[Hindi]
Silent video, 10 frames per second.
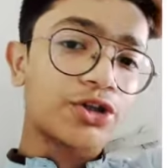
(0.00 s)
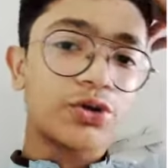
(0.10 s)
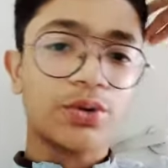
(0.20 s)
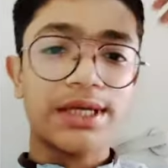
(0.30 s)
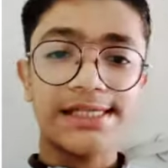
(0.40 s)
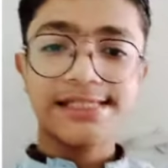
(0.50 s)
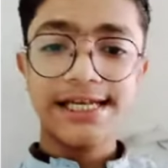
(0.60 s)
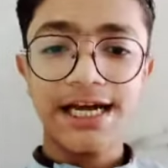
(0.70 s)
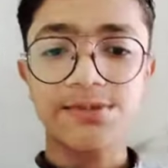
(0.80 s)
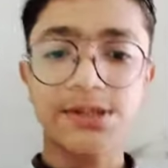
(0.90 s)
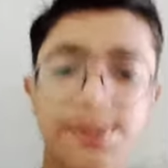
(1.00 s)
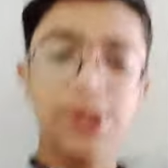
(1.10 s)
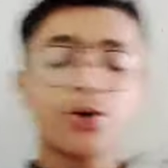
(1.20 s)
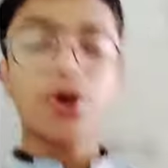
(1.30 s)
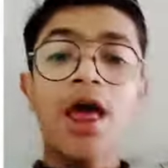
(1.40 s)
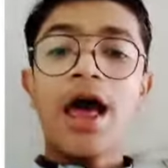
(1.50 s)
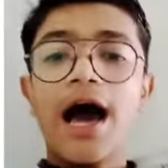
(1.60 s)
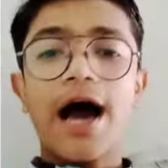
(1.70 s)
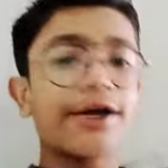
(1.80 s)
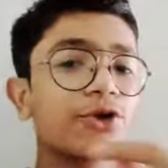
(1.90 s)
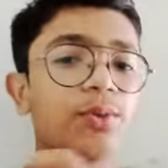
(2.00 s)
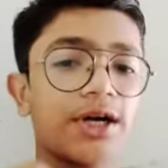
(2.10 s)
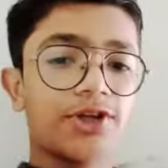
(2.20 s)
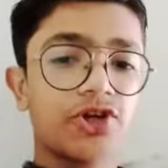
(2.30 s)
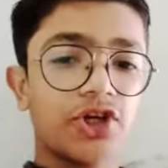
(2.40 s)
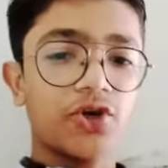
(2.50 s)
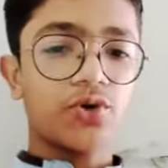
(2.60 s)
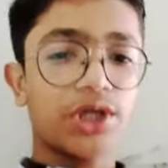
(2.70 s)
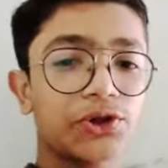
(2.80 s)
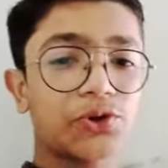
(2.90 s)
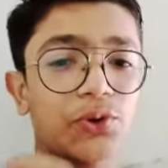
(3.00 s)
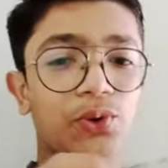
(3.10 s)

तो कैसे हैं आप सभी लोग आई होप अच्छे ही होंगे तो